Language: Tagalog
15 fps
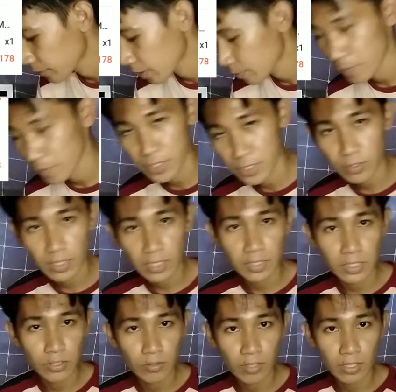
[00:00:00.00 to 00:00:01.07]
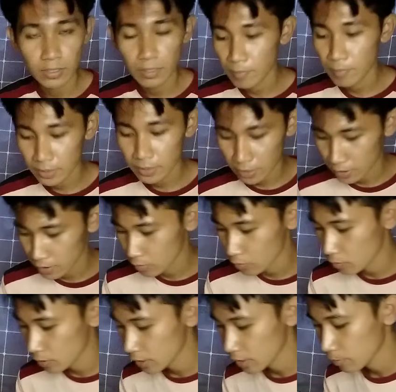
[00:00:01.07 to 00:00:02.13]
i-measure natin yung ating battery
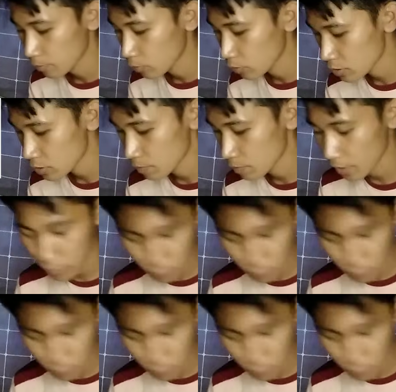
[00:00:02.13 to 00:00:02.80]
kung ilang volts ba